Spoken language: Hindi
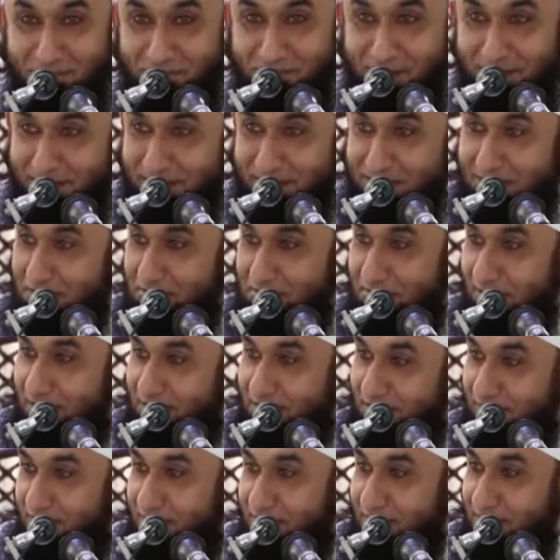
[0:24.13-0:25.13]
अमानत की
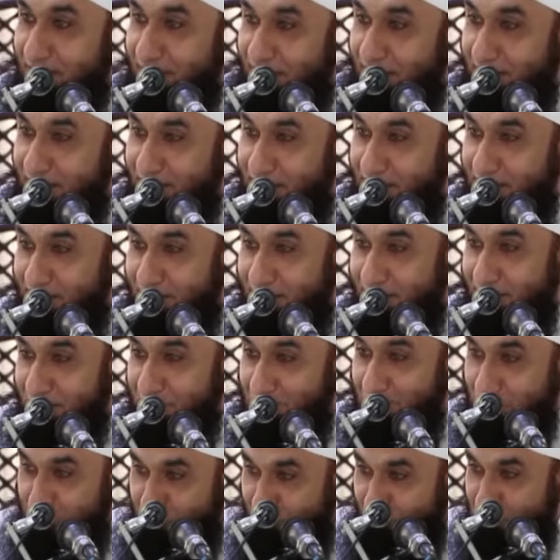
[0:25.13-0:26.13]
बात करता है
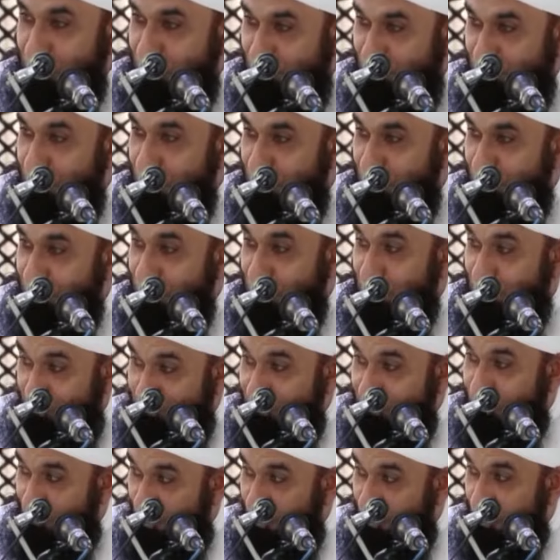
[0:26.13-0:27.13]
तुझे तुझे
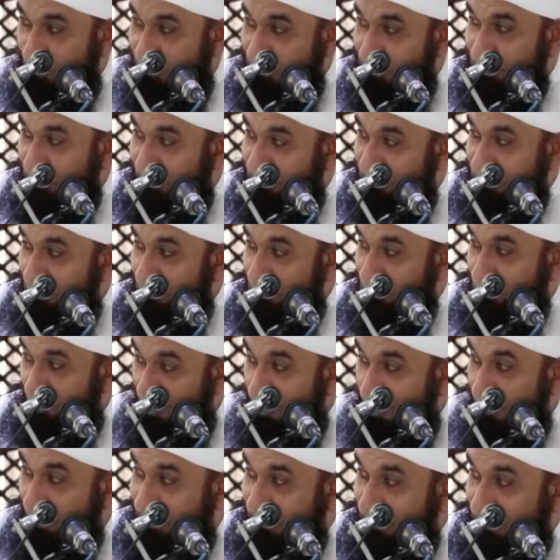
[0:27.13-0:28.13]
उसकी उम्मत बताऊँ
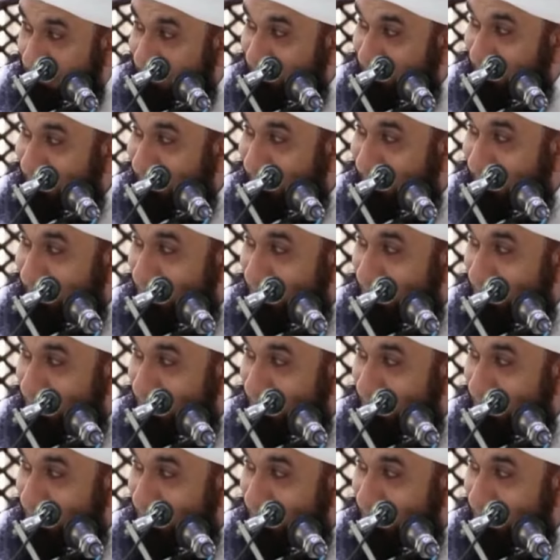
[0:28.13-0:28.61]
उम्मत